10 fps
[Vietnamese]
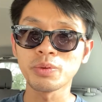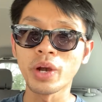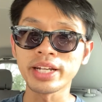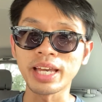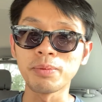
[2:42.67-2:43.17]

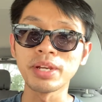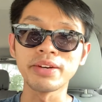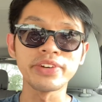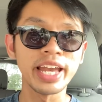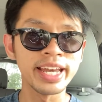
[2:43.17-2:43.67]
quan trọng là
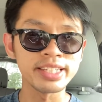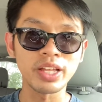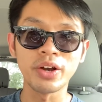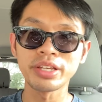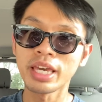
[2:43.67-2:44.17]
phải an
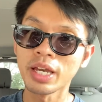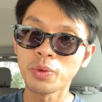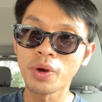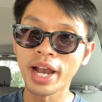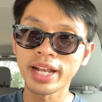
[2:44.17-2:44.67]
toàn và hiệu
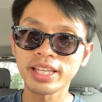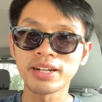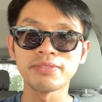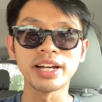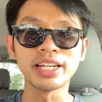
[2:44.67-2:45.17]
quả chứ
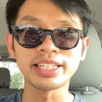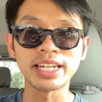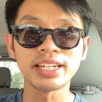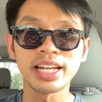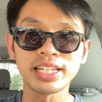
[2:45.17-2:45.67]
không phải là
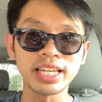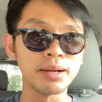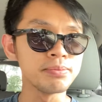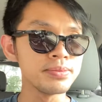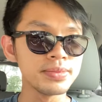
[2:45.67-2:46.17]
nhanh hay là
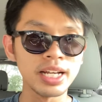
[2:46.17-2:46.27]
chậm.